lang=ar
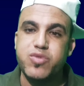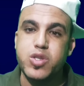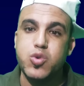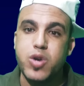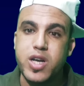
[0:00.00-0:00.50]

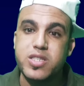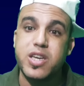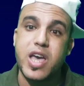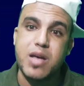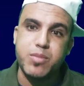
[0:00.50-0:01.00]
الفيديوهات
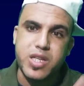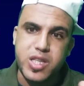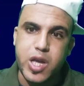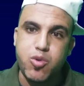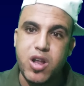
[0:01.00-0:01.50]

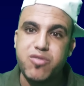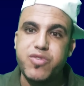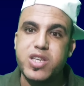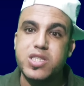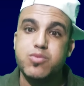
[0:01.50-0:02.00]
كاملين ديالو على
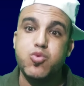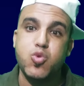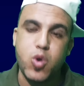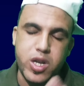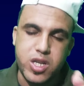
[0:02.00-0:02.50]

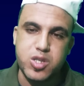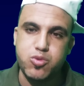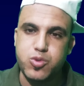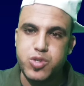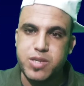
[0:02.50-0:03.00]
الفيسبوك وعلى
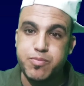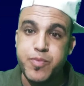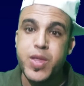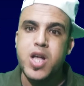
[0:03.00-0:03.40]
اليوتيوب